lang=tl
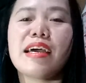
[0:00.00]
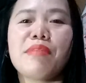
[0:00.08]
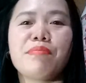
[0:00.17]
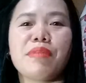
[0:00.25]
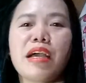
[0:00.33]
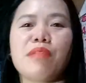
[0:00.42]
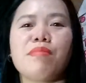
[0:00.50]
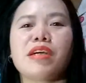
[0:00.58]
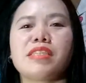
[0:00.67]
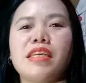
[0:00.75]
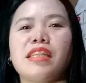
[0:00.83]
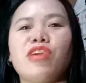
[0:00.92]

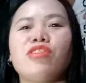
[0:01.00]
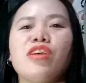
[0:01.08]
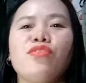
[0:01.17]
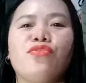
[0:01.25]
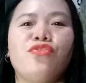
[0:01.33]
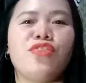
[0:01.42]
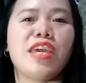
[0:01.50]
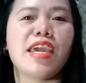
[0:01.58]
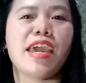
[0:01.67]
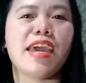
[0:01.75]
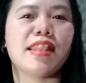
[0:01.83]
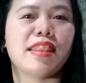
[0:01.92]
mag-unboxing tayo ng
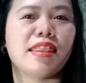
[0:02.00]
V8